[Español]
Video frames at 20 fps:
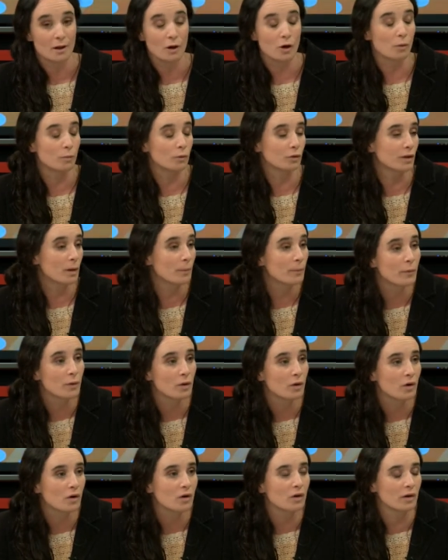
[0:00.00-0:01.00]
como
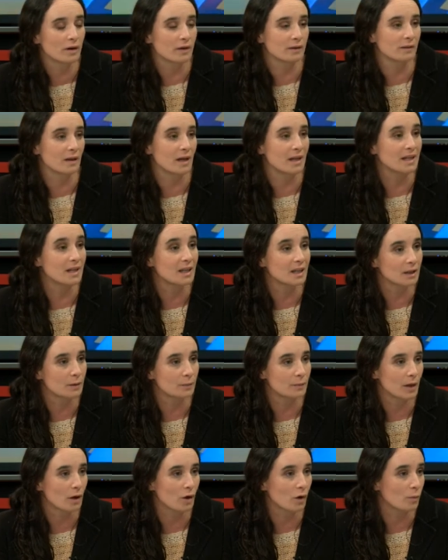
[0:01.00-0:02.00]
tampoco
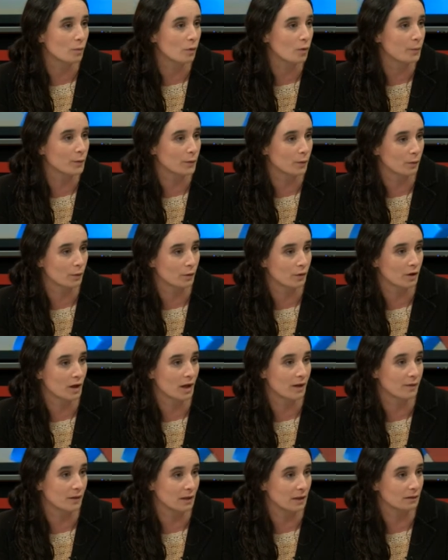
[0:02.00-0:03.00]
inscripta como
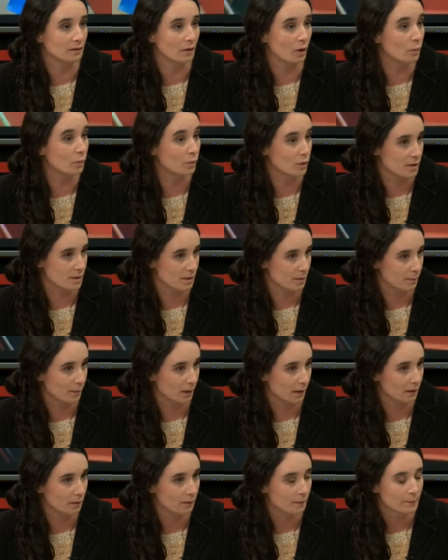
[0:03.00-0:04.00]
proveedora del Estado
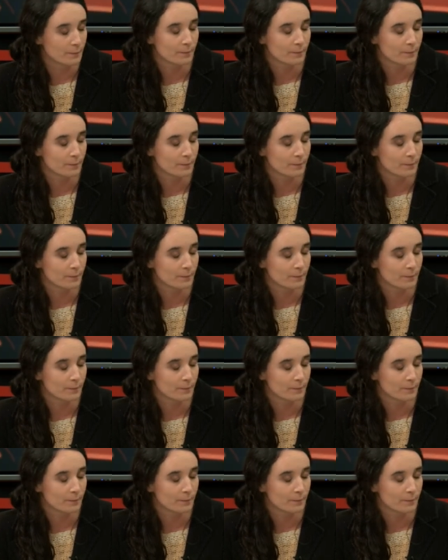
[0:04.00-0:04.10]
municipal.